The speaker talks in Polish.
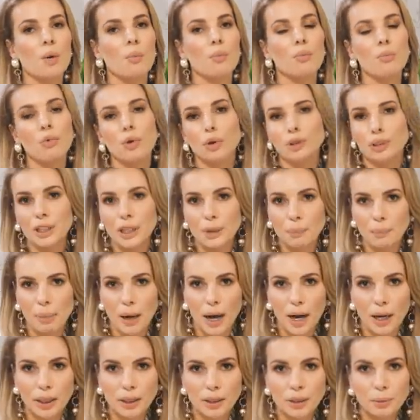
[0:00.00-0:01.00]
młodej
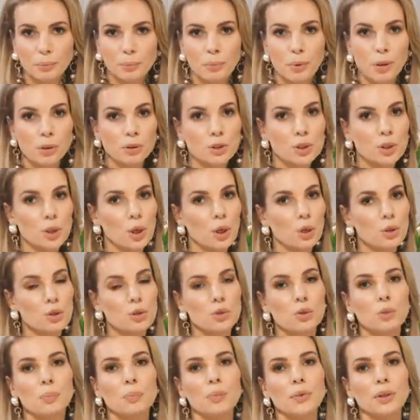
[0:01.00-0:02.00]
pary bądź
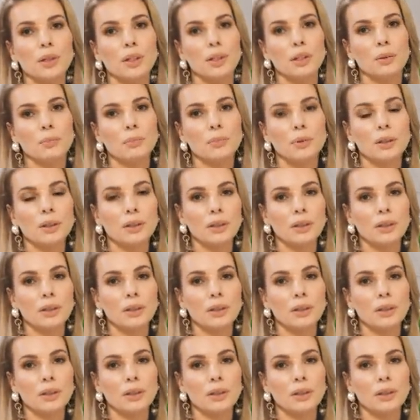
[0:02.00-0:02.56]
osób im